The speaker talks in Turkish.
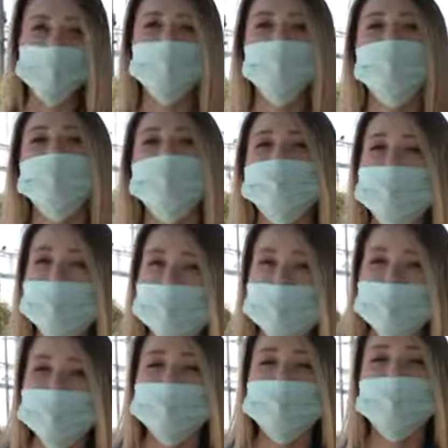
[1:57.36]
Peki
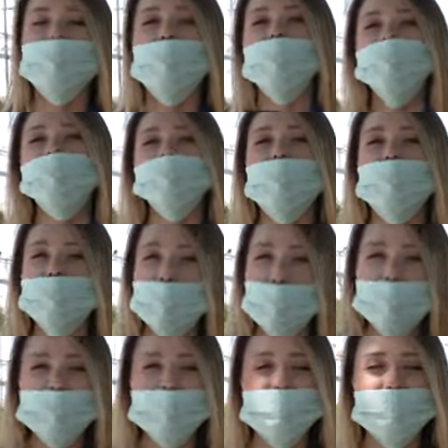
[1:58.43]
gelelim gençler
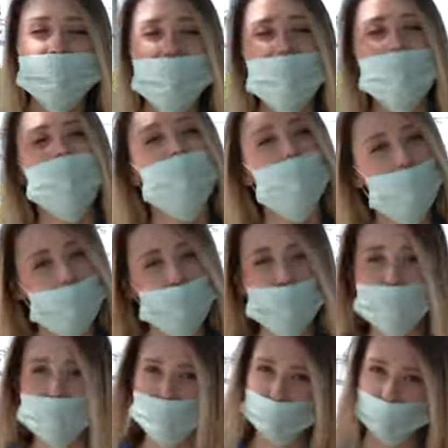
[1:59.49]
evlilikten
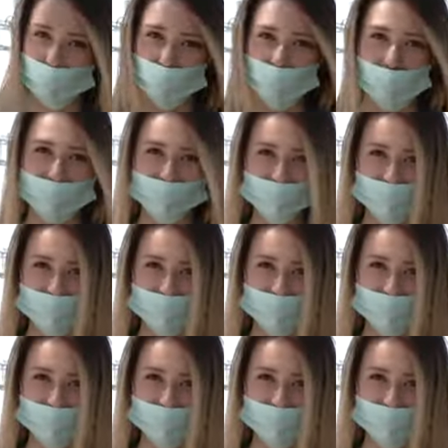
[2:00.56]
korkuyor mu sorusuna.